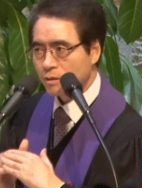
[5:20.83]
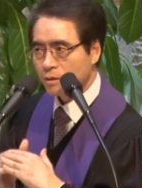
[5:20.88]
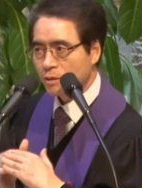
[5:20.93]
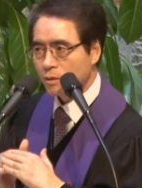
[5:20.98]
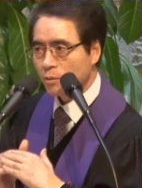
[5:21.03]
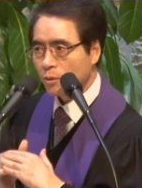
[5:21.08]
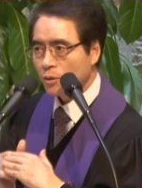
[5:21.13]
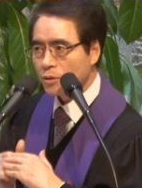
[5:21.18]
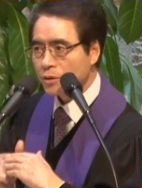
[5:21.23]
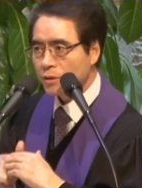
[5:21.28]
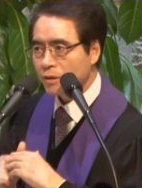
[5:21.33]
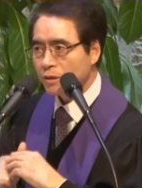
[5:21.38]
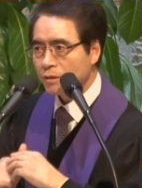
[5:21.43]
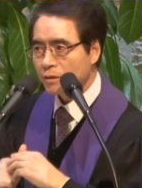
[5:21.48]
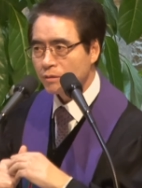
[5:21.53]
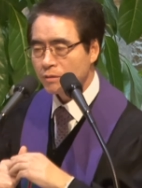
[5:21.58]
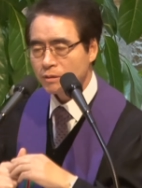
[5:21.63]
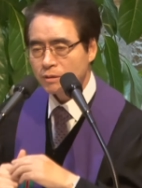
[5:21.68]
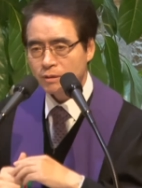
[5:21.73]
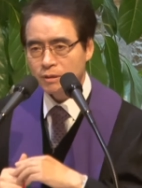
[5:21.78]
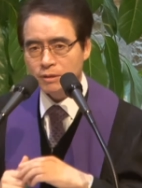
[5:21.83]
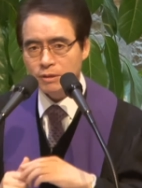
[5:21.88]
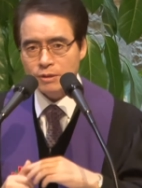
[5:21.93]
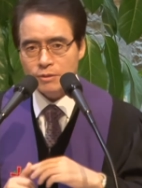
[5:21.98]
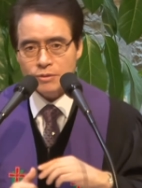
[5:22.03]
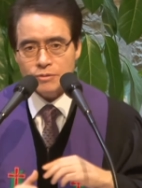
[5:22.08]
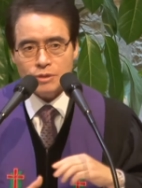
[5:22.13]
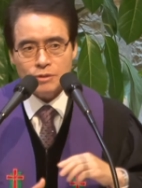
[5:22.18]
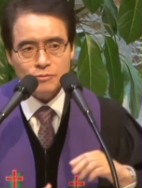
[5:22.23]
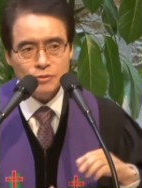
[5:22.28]
오히려
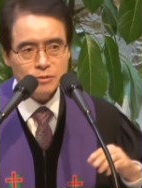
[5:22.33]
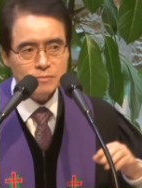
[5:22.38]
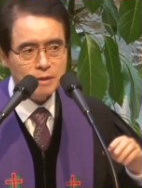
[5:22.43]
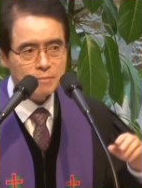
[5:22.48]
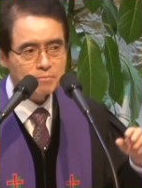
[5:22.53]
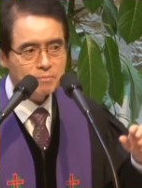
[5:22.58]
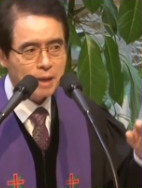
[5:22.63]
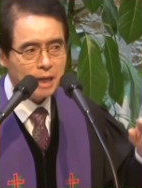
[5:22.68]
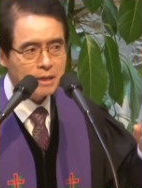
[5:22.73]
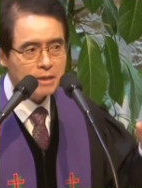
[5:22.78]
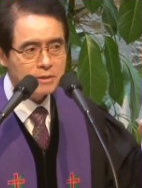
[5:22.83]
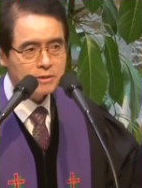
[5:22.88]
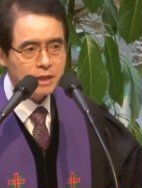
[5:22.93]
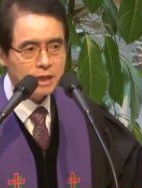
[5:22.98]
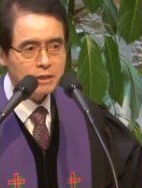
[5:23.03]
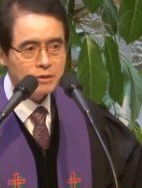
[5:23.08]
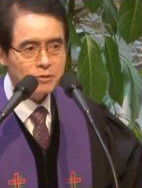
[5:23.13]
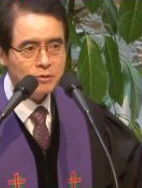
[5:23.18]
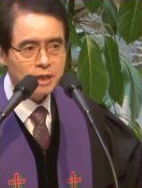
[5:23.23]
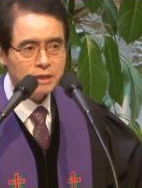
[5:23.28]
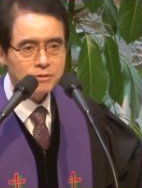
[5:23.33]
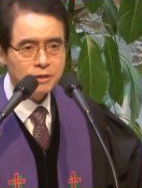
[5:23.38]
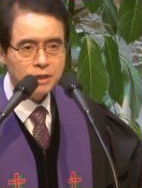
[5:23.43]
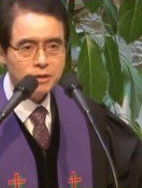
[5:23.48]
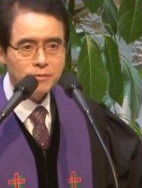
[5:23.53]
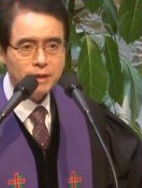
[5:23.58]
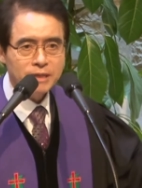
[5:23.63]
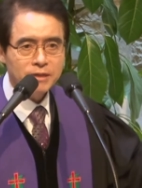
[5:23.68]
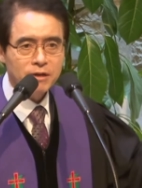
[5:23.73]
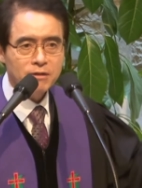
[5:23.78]
예수님은 바리새인과
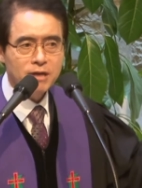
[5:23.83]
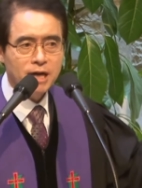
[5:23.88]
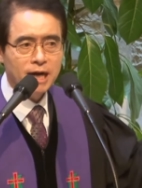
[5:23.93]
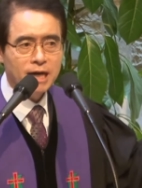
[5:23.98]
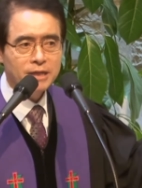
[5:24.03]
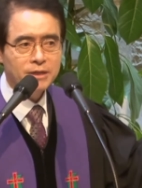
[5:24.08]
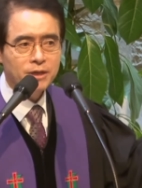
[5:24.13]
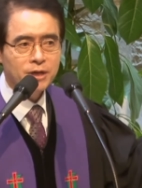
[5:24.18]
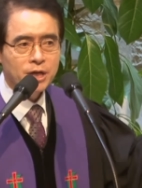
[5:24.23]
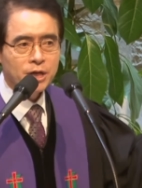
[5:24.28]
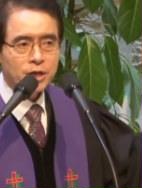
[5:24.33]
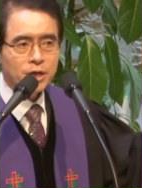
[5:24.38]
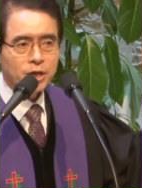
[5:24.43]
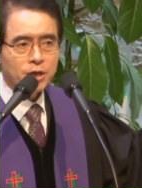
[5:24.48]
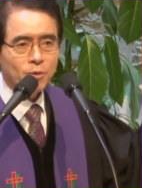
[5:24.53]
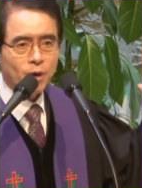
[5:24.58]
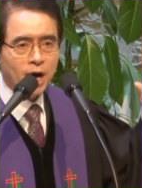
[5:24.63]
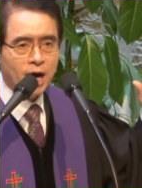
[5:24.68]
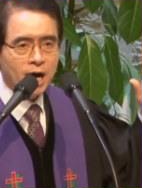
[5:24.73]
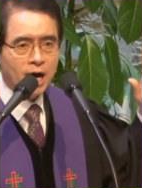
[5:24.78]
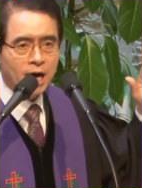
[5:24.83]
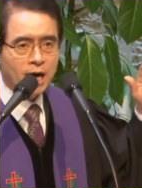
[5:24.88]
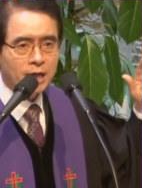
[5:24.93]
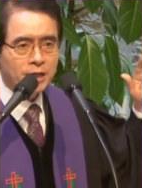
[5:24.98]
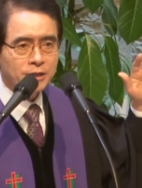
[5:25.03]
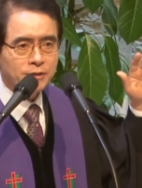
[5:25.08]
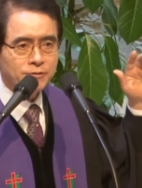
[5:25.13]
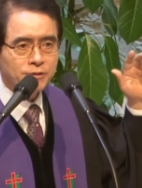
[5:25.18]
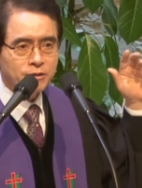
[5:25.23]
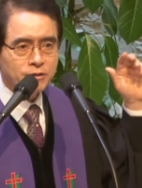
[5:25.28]
서기관들을 향하여 이 화
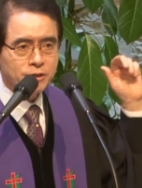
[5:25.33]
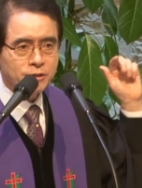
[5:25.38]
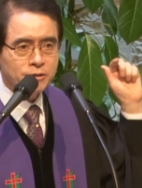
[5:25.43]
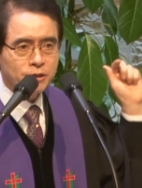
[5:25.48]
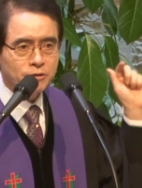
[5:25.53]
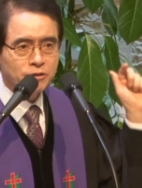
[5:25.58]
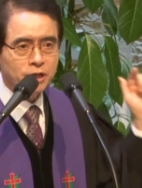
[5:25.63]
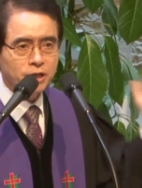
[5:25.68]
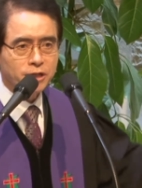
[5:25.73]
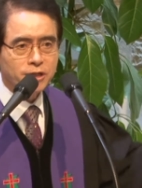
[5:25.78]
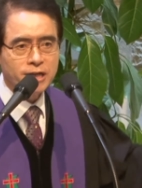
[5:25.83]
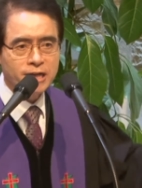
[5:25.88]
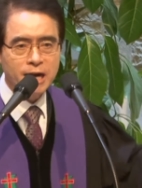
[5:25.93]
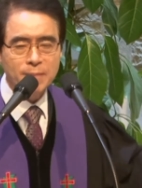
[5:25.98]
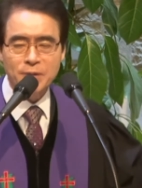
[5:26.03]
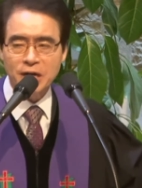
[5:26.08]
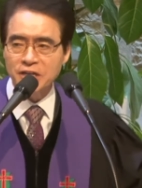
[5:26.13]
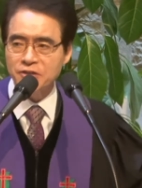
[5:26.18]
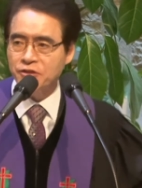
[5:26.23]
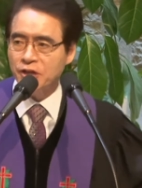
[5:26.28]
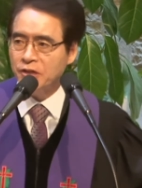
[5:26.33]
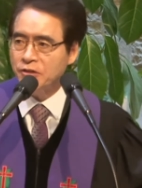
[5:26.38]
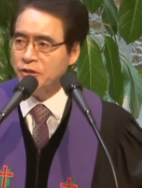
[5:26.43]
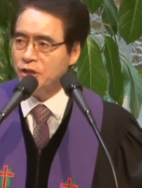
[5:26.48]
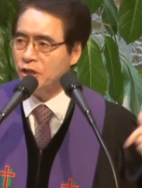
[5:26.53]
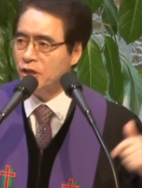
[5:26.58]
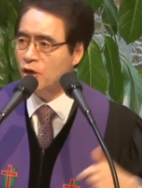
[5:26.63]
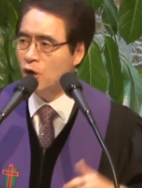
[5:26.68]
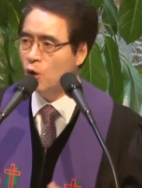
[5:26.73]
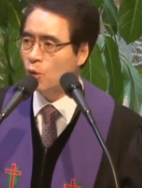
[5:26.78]
있을진저 서기관과
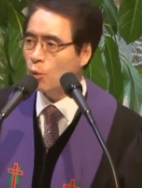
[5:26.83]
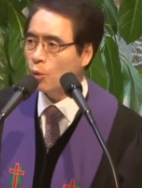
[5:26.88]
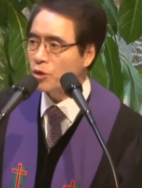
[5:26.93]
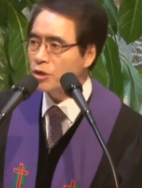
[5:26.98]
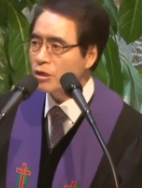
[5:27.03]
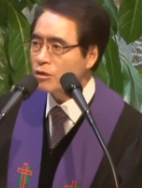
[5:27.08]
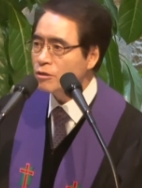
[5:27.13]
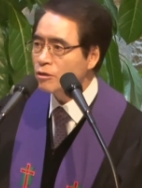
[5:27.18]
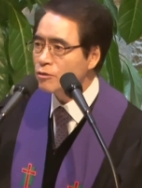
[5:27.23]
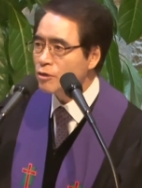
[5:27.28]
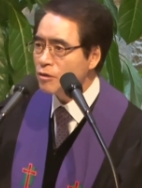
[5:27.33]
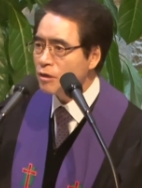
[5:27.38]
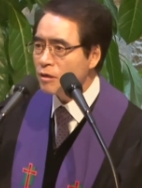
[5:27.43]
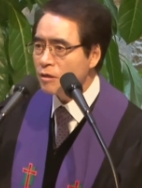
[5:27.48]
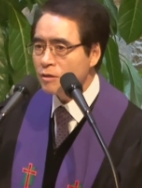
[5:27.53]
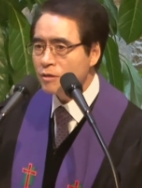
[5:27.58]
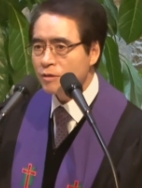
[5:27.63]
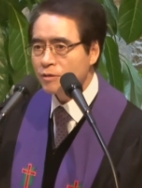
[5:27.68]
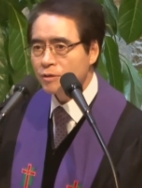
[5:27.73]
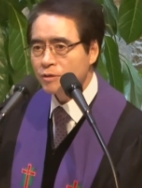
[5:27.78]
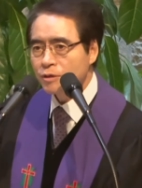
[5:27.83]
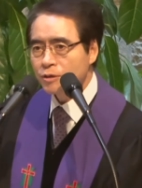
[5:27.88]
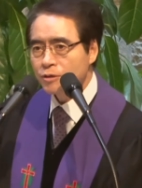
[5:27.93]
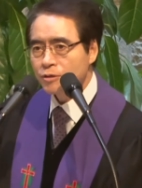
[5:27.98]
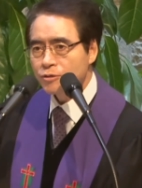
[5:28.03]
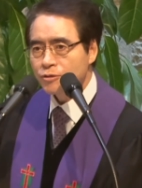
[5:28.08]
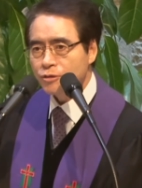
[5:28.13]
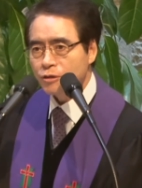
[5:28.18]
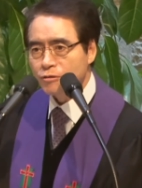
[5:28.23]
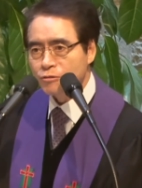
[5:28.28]
바리새인들이 오히려 그들을
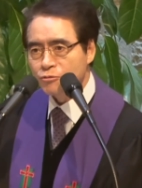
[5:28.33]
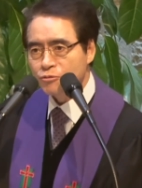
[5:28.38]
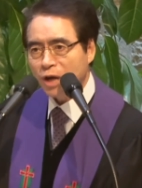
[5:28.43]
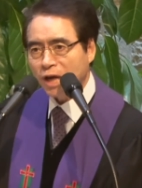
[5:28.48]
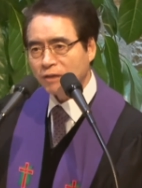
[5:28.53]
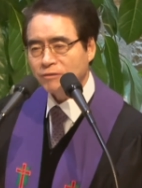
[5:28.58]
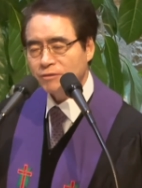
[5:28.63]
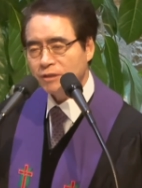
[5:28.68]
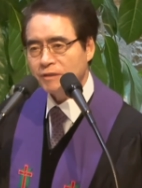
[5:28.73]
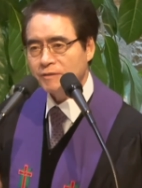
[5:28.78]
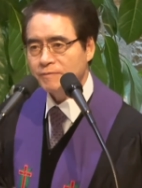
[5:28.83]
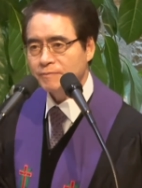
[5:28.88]
정죄했어요.